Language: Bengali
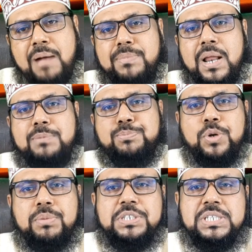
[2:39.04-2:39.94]
আপনার
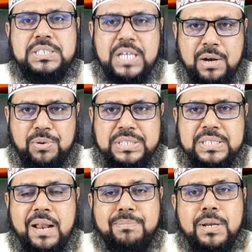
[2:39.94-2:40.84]
পরিবেশে যারা
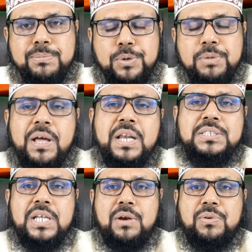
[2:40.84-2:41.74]
রয়েছেন আপনার পরিবারে
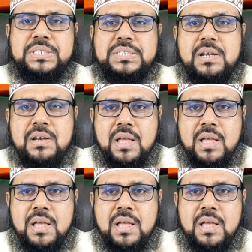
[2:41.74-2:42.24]
যারা রয়েছেন